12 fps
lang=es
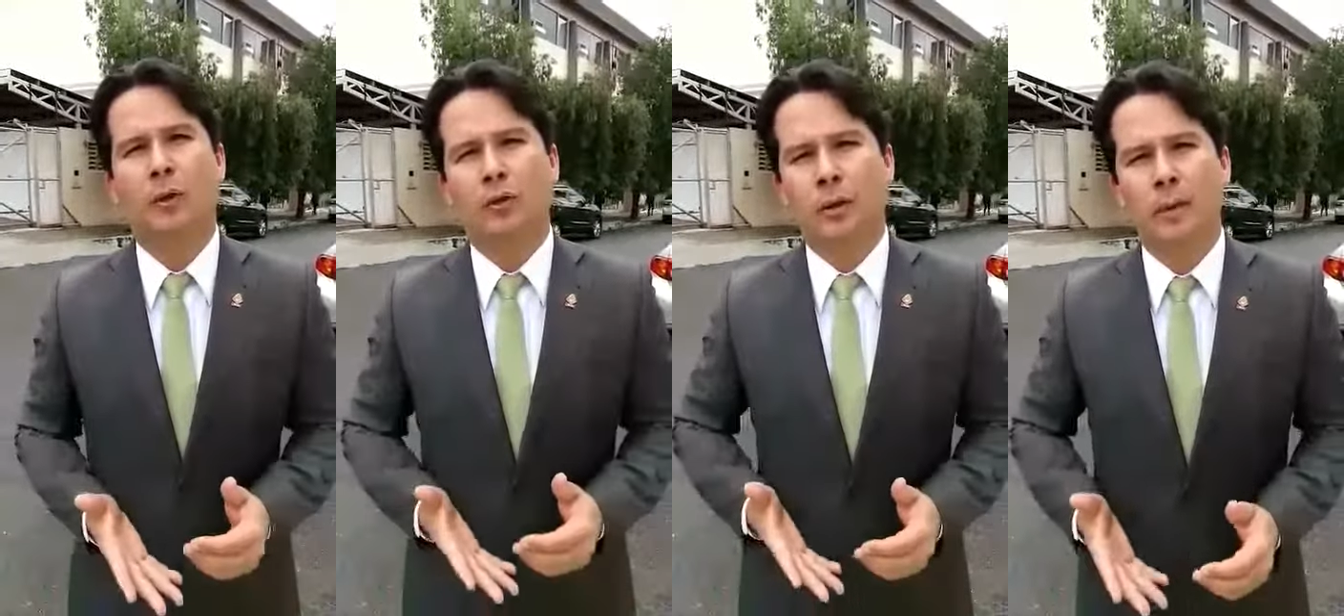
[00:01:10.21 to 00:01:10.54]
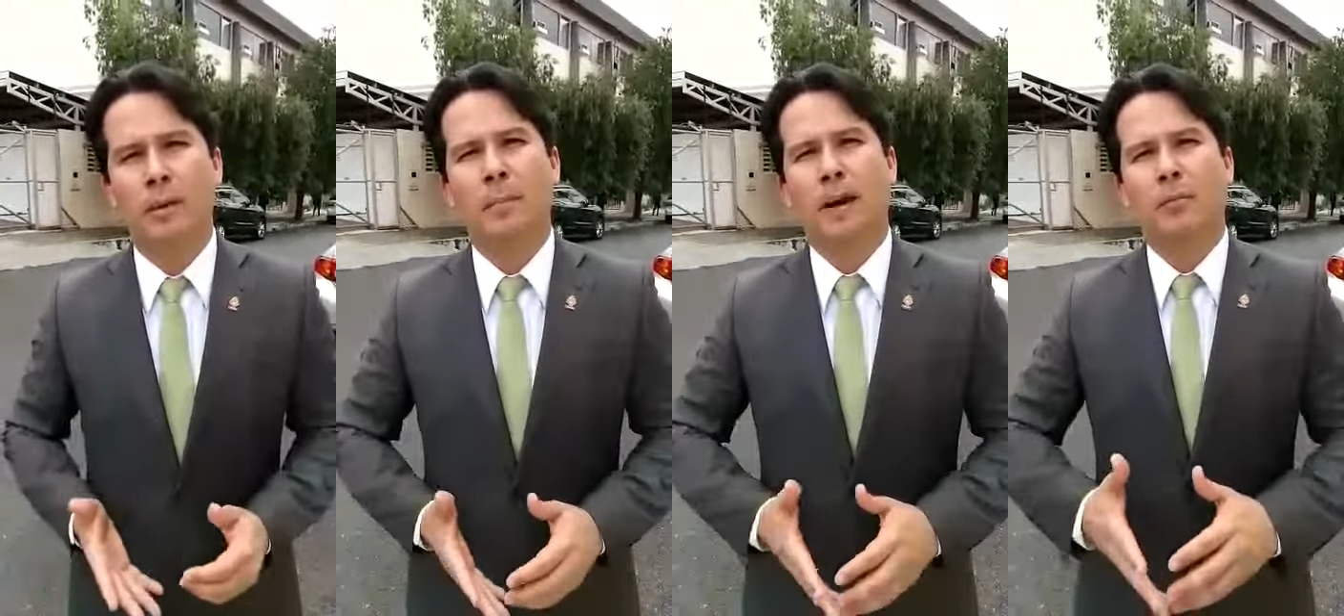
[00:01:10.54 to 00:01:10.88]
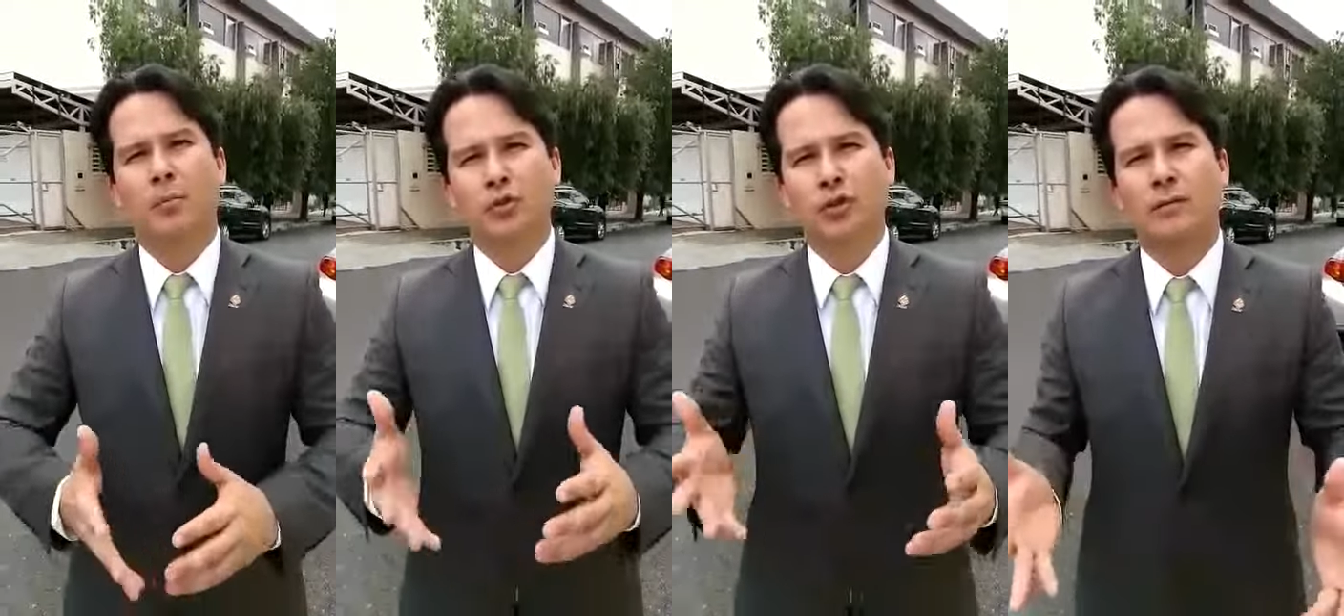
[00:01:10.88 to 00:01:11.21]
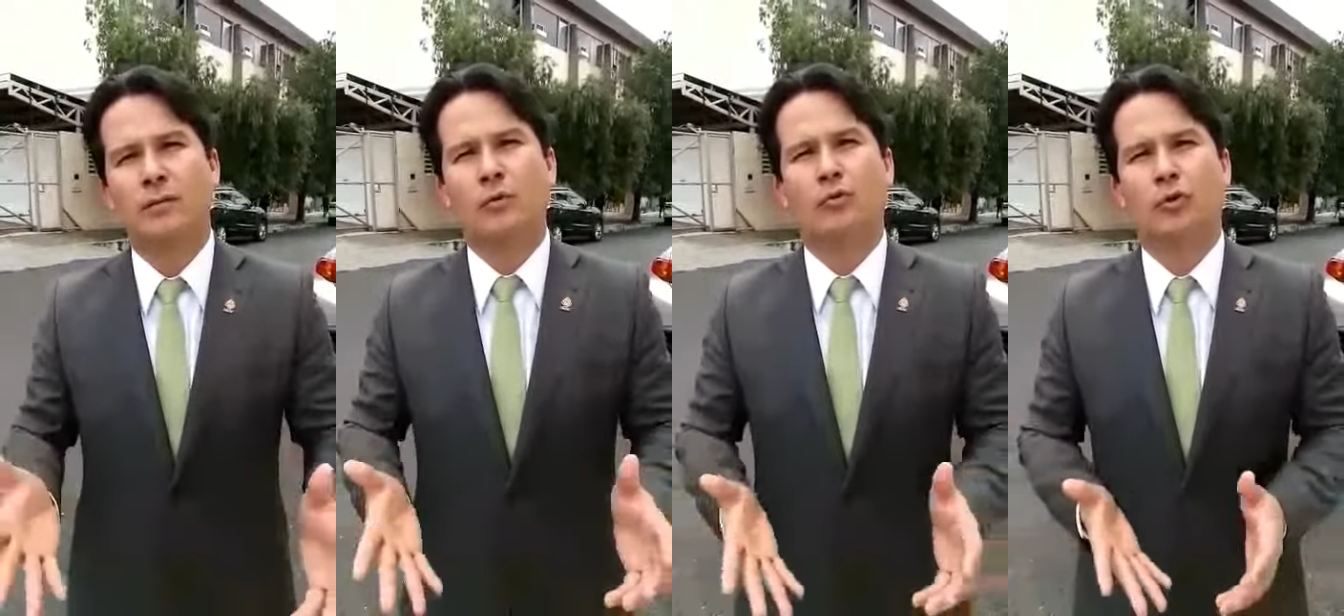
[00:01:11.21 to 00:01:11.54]
pero también para
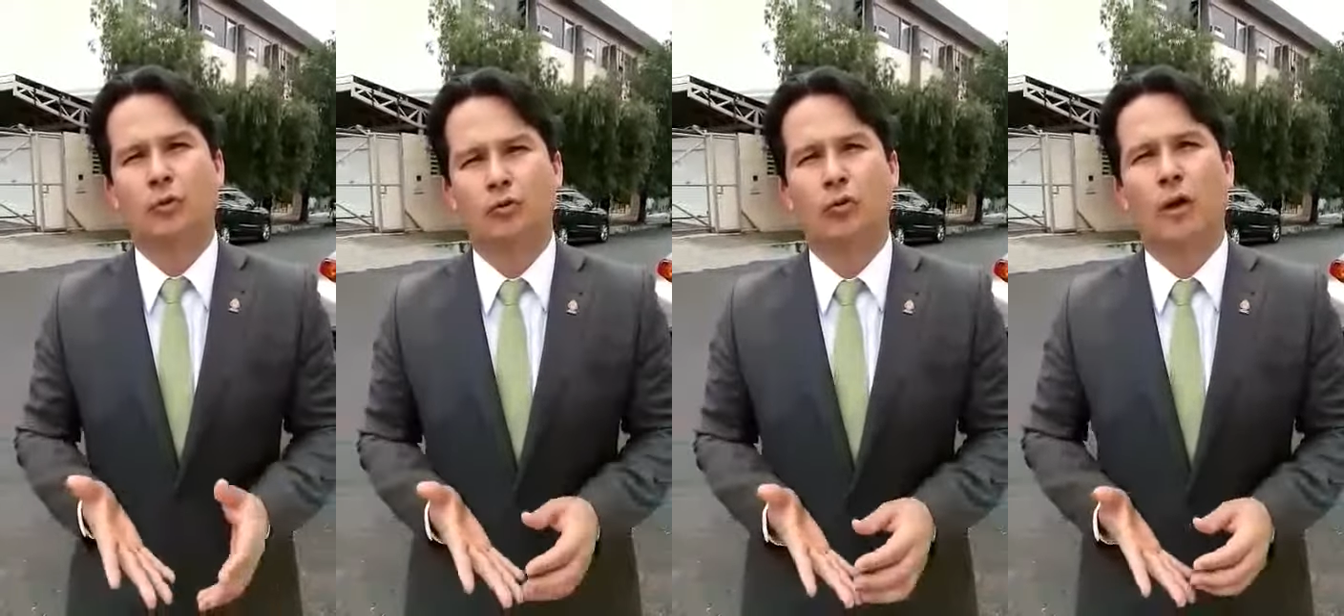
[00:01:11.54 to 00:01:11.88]
muchísimos otros